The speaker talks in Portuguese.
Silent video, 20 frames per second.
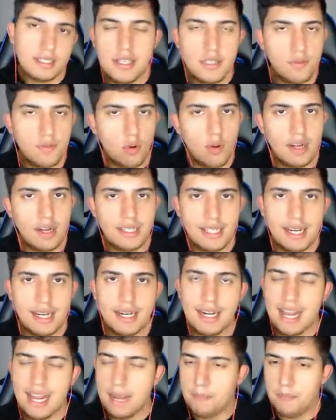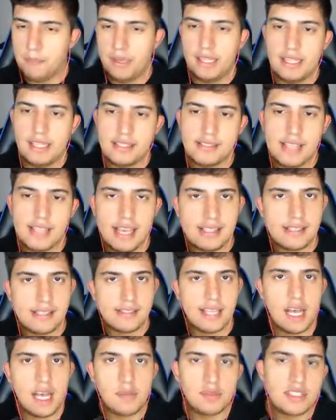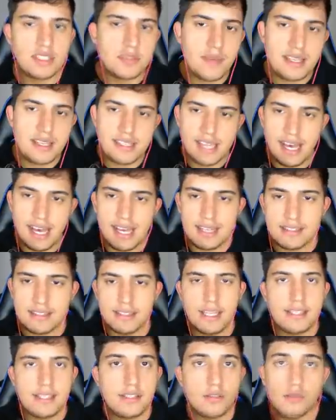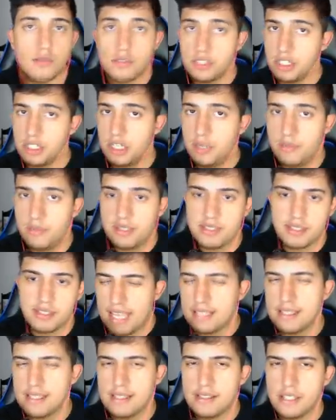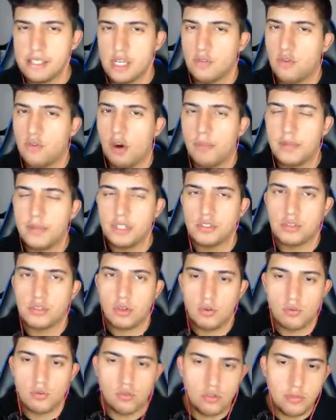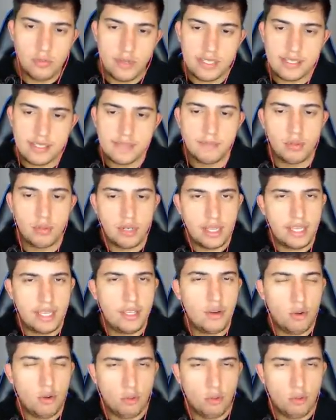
Mas eu vou guardar apenas essas cápsulas mais caras, né, que são dos times. Essas eu vou abrir só algumas, porém